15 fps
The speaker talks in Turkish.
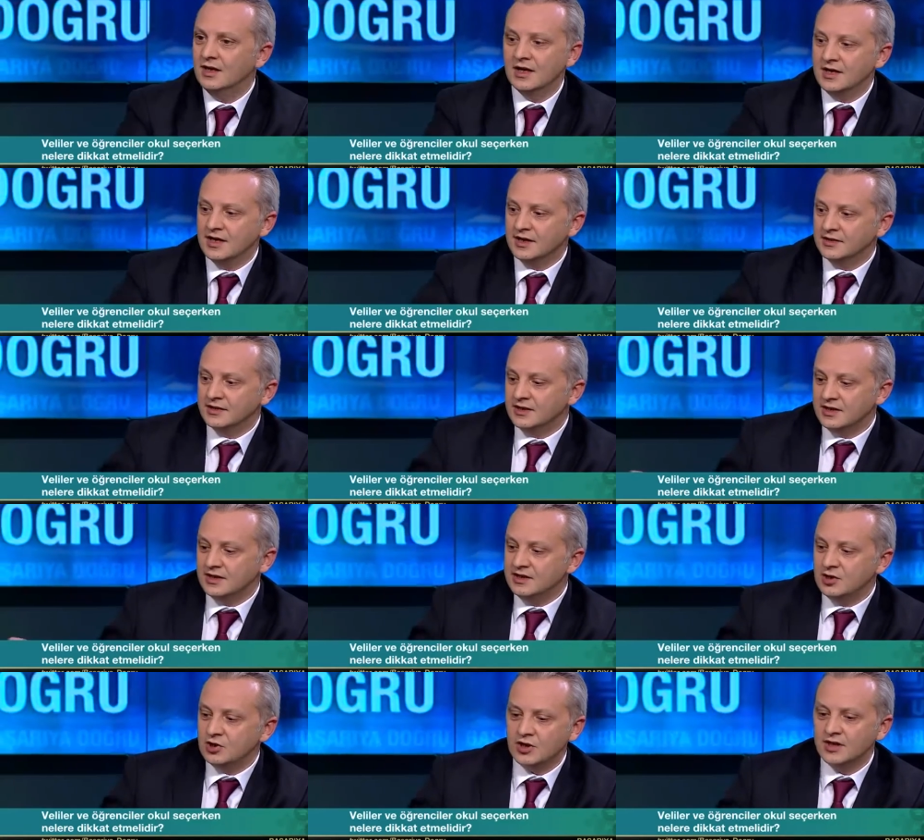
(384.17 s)

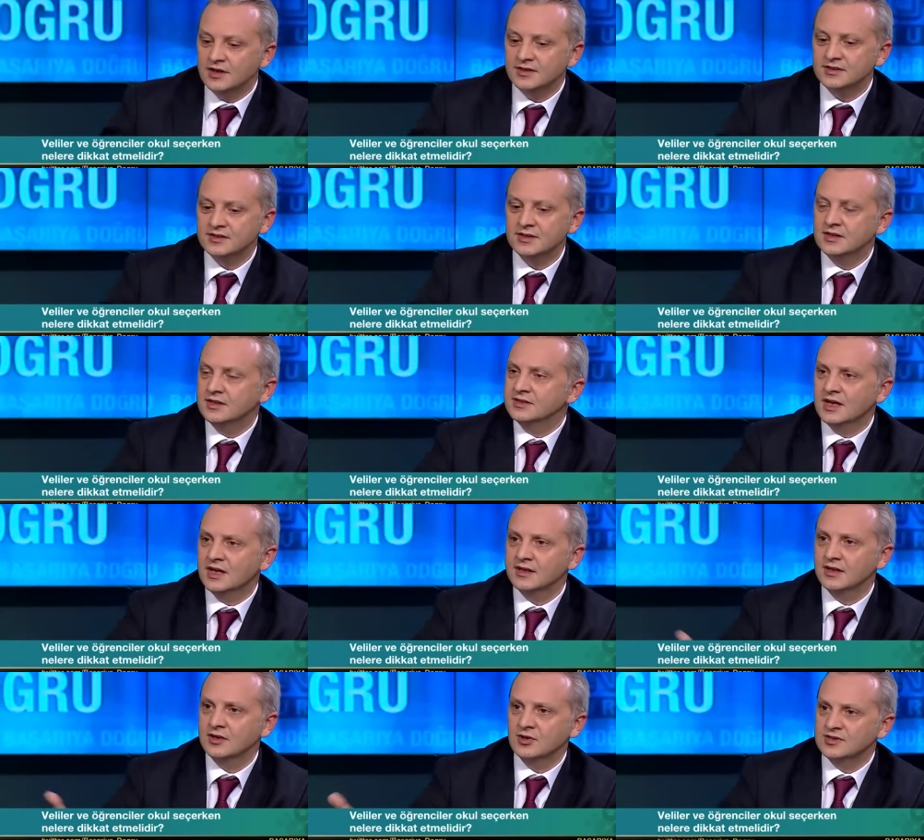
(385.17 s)
yanındaki nişanlısı, kız
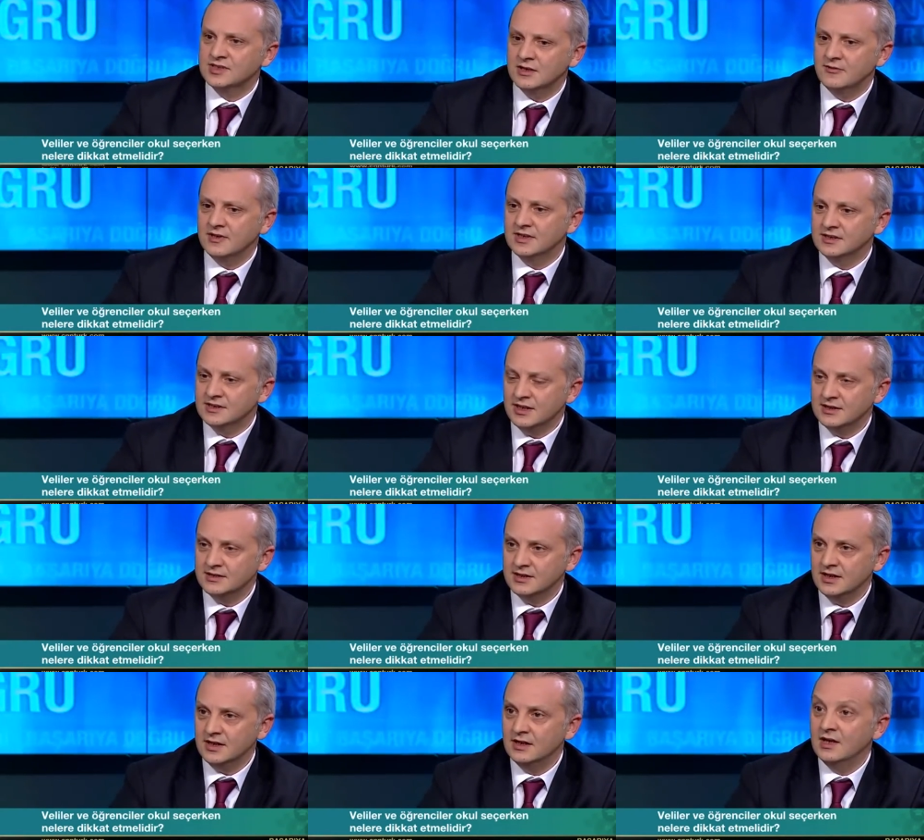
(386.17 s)
arkadaşı, sevgilisi neyse